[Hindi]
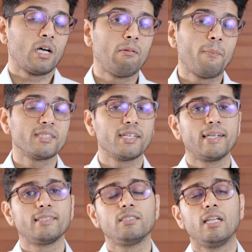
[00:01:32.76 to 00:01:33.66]
हमें पता
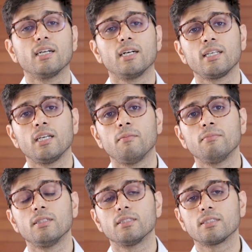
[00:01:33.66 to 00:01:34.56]
कैसे चलेगा कि हम
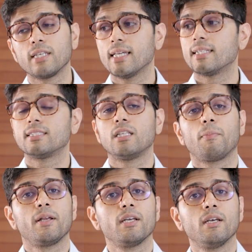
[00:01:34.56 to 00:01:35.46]
सही रास्ते
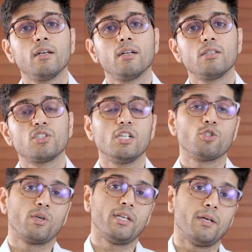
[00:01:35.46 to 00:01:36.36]
पे चल
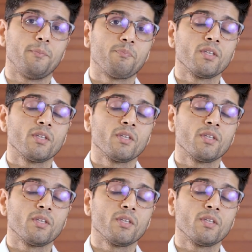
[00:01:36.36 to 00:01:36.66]
चुके हैं